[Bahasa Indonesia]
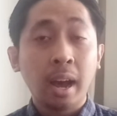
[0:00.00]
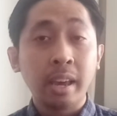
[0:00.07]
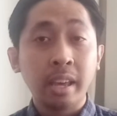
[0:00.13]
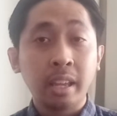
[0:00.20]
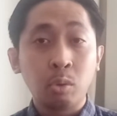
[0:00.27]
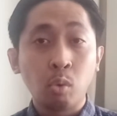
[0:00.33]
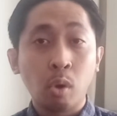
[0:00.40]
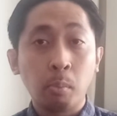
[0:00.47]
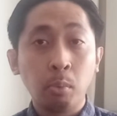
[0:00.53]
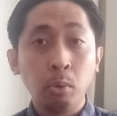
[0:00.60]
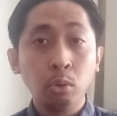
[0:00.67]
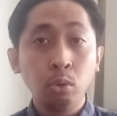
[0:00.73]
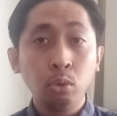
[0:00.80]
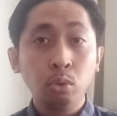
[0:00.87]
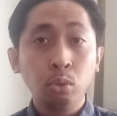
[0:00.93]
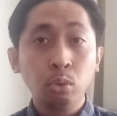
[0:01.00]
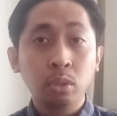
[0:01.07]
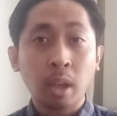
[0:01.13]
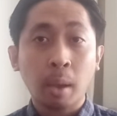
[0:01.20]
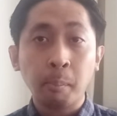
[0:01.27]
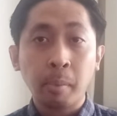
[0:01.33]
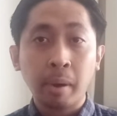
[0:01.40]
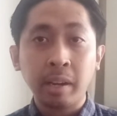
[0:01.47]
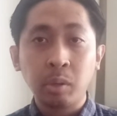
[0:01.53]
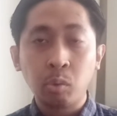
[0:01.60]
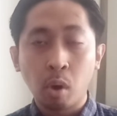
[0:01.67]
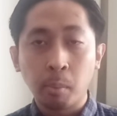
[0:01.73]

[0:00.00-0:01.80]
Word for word: ayat 27 sampai